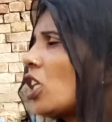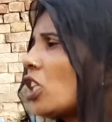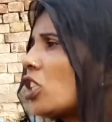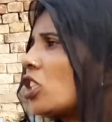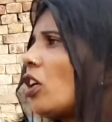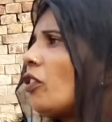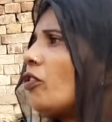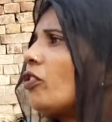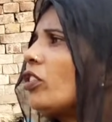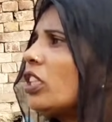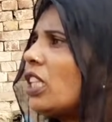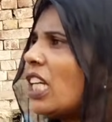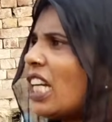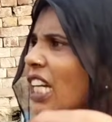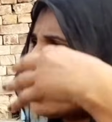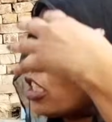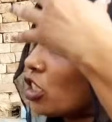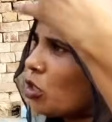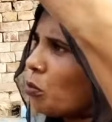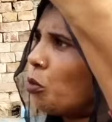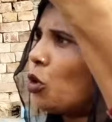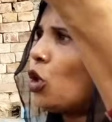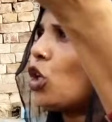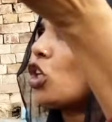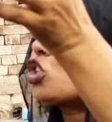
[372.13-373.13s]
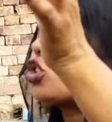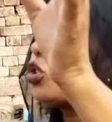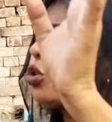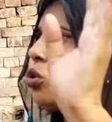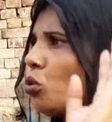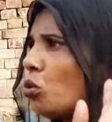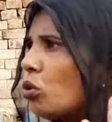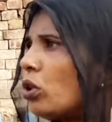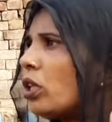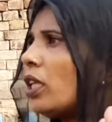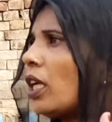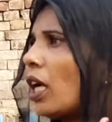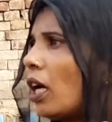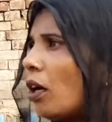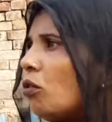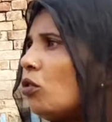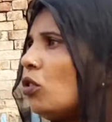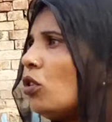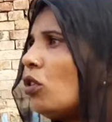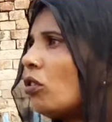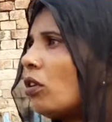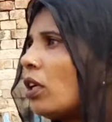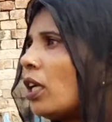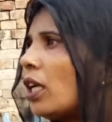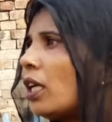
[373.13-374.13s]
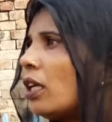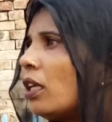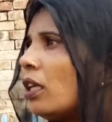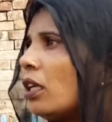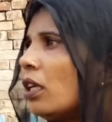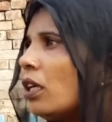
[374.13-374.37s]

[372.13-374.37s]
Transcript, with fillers: अच्छा विदेश बहुत जरूरी है उन्होंने